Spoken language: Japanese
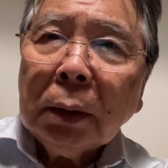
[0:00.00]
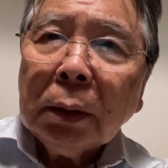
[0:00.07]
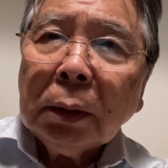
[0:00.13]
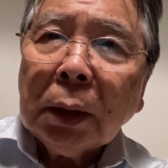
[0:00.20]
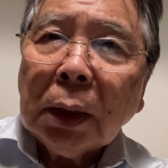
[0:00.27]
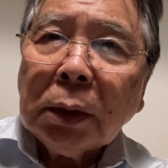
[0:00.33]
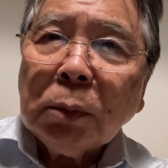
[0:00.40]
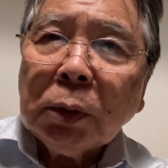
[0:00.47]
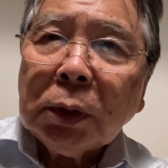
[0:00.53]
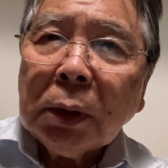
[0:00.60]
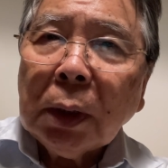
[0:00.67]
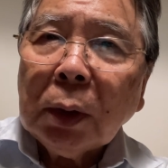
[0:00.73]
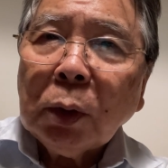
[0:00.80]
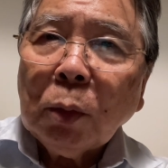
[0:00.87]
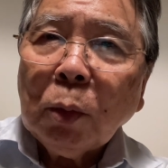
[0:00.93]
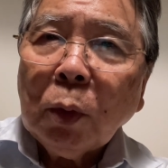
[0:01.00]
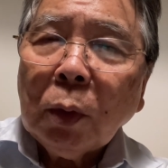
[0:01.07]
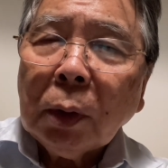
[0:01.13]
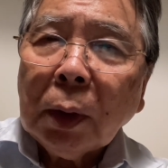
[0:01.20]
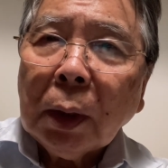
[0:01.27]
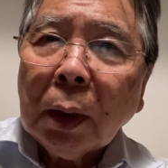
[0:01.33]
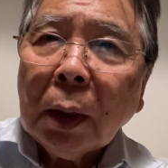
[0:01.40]
何もしないともう
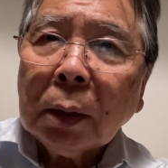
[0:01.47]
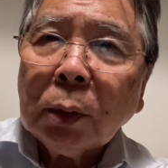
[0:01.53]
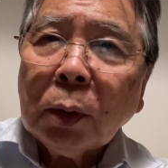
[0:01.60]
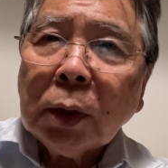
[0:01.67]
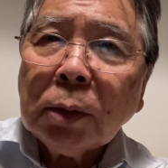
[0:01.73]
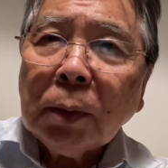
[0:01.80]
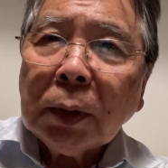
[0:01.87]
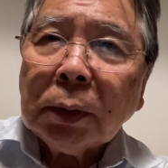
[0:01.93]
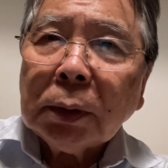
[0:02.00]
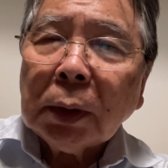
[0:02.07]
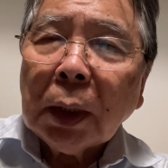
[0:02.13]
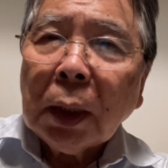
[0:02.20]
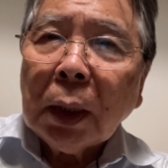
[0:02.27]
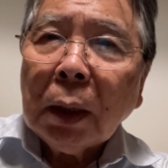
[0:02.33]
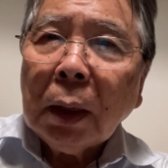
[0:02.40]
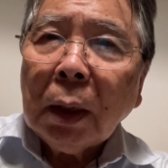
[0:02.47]
ねあっという間にさ